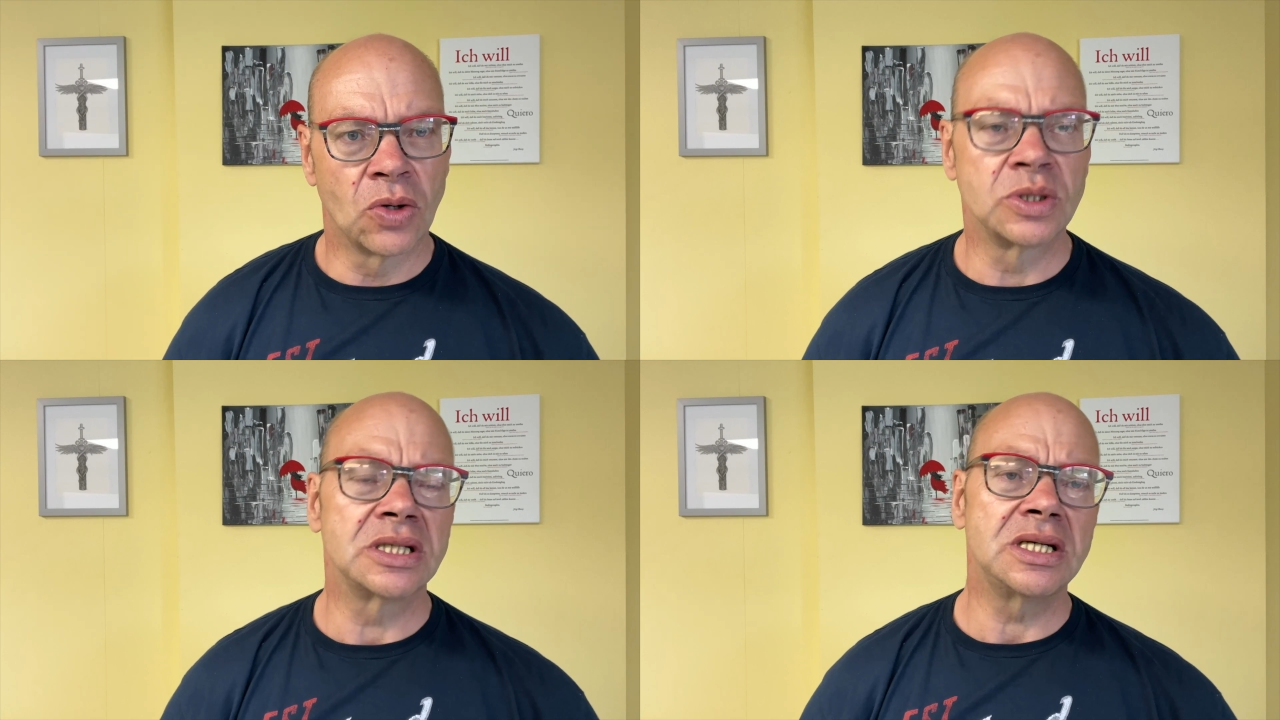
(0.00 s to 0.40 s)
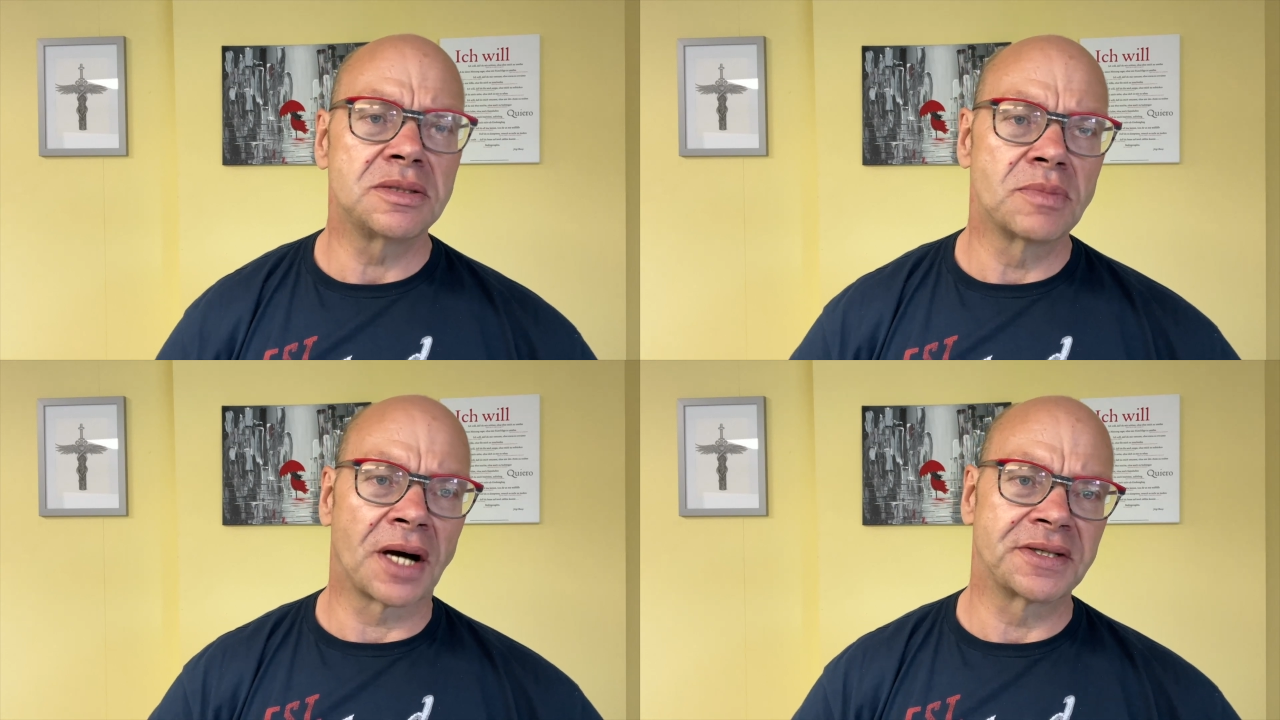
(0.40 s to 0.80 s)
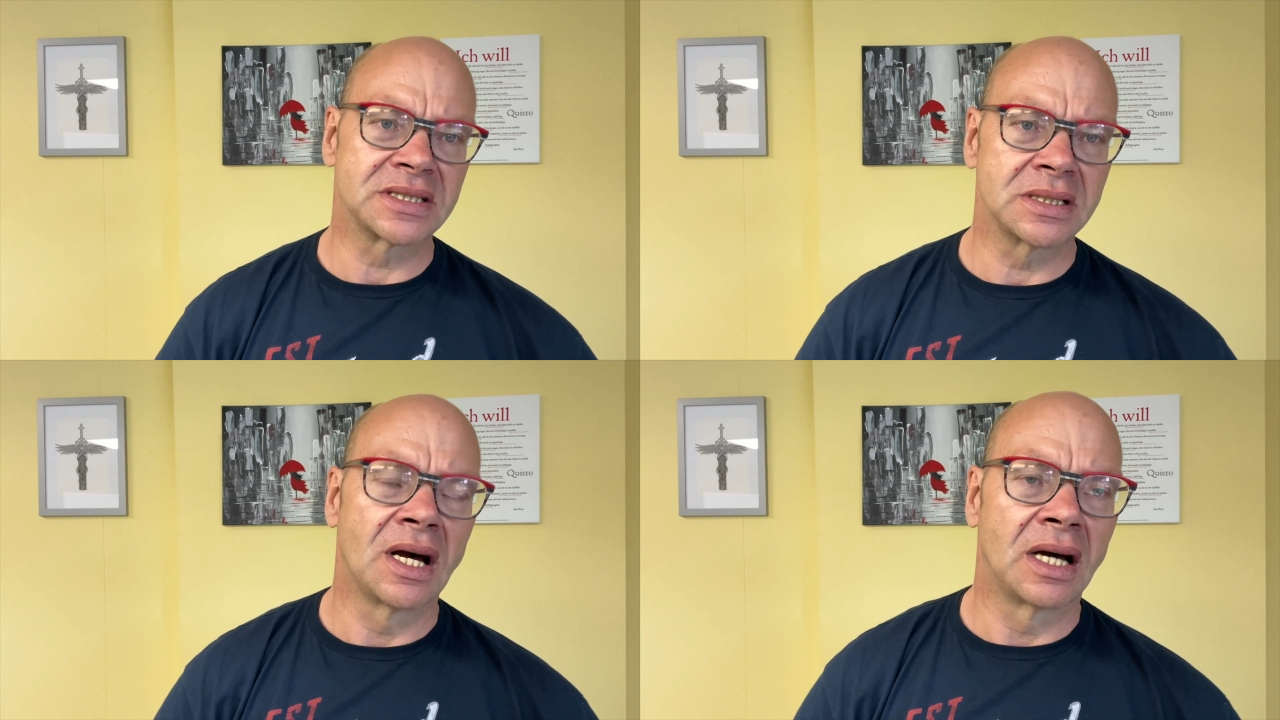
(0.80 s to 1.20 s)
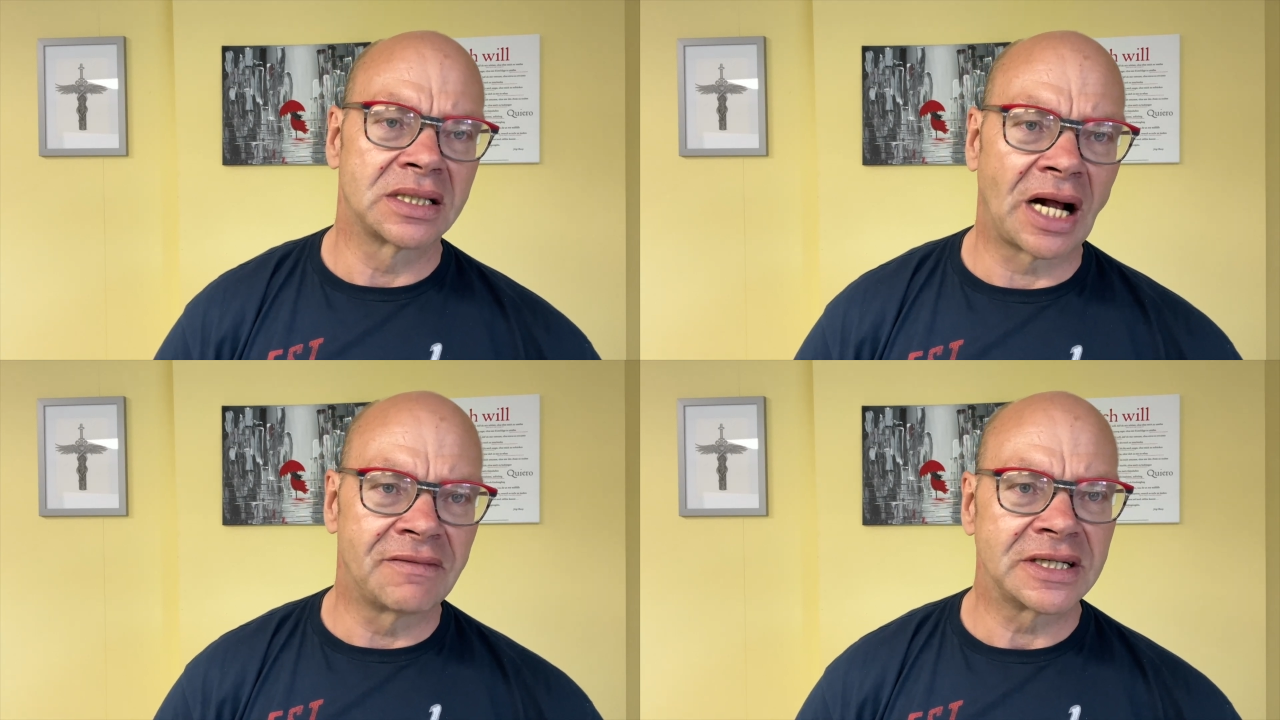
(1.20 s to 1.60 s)
Und ich mache das
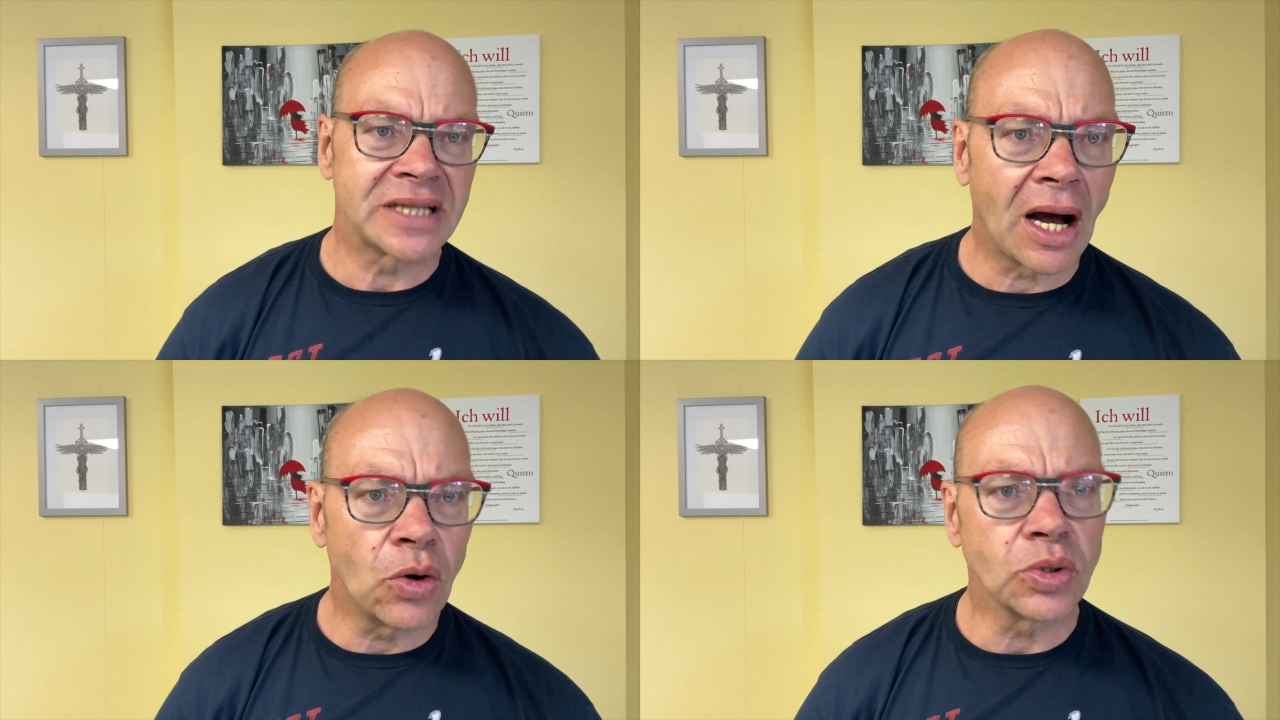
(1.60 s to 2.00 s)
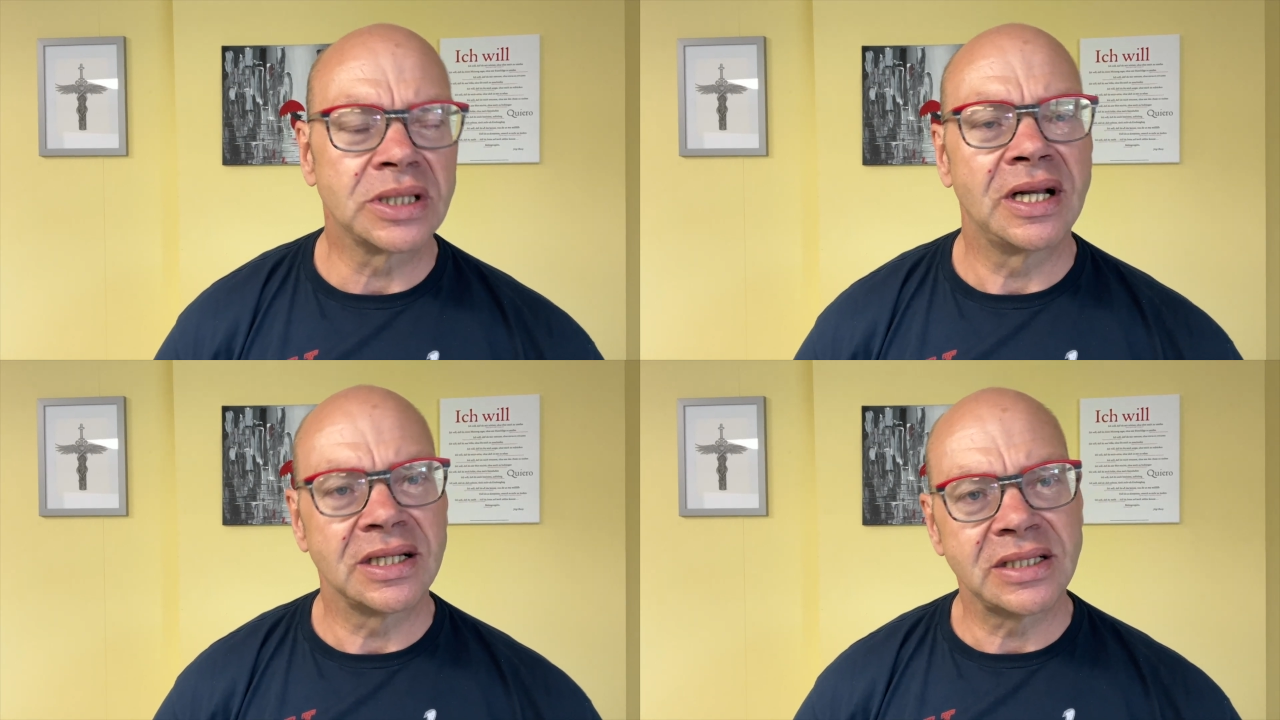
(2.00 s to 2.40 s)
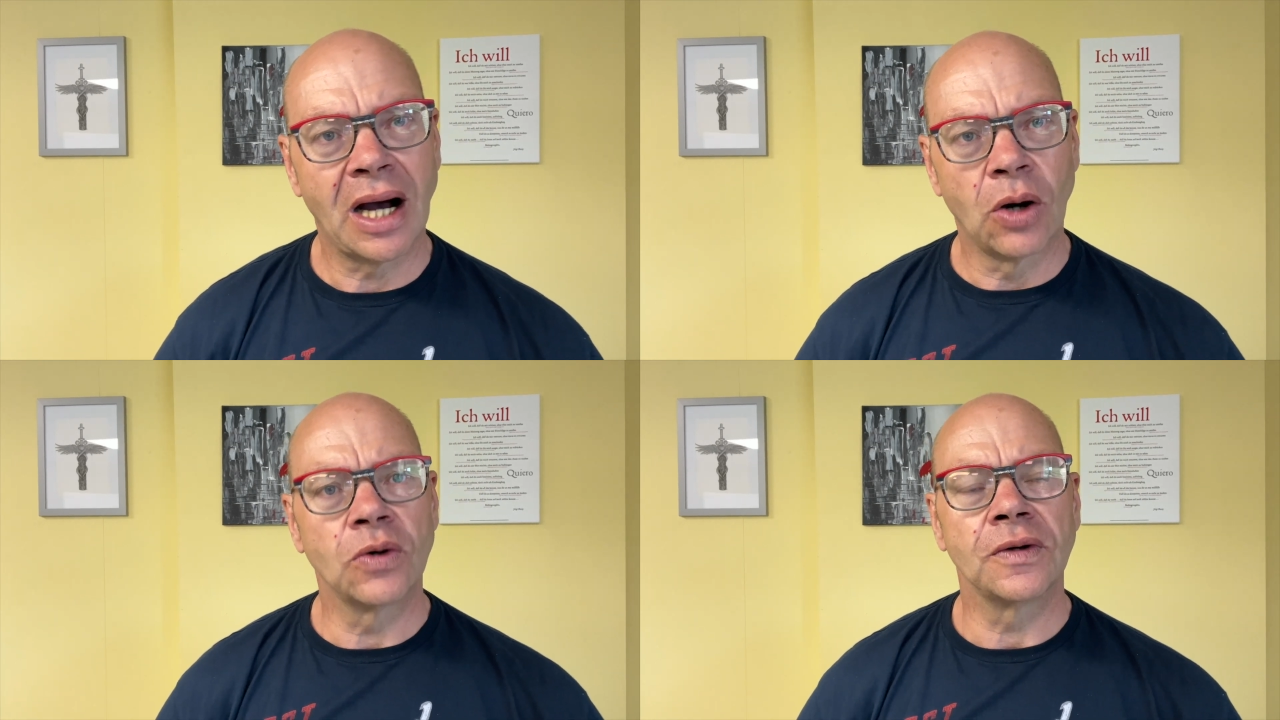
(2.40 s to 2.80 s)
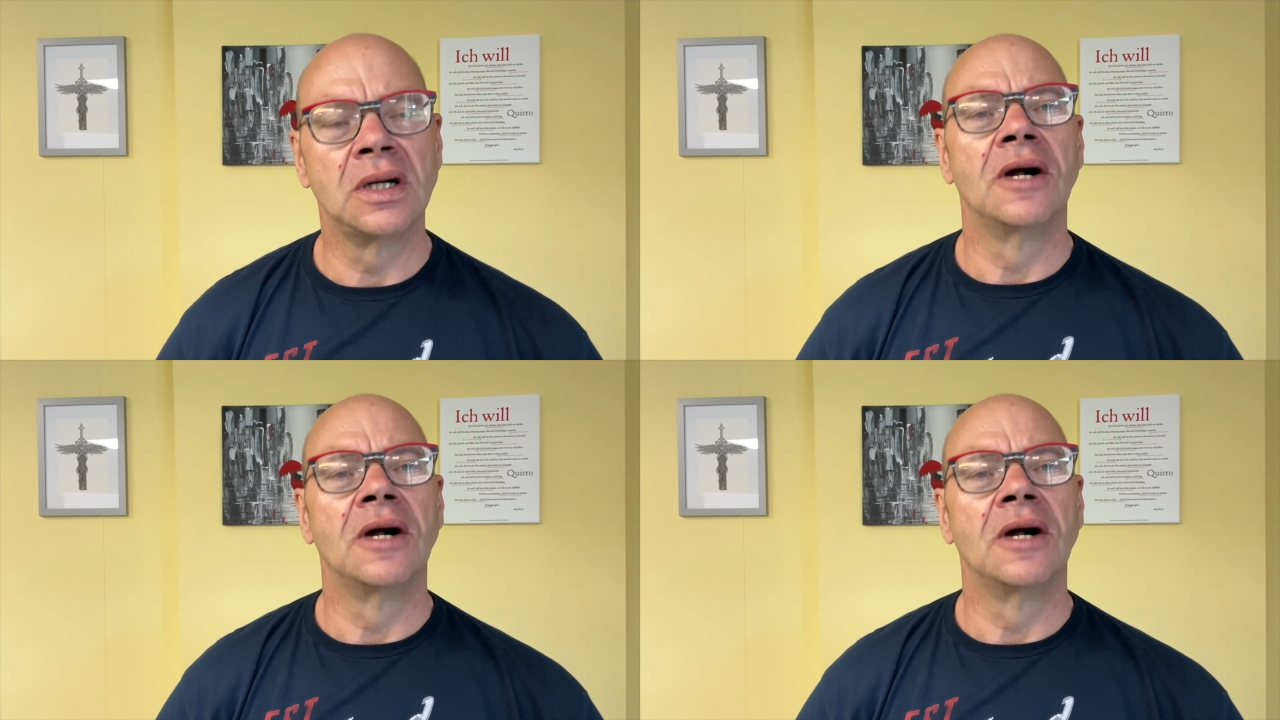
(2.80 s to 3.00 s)
teilweise auch. Ich lese auch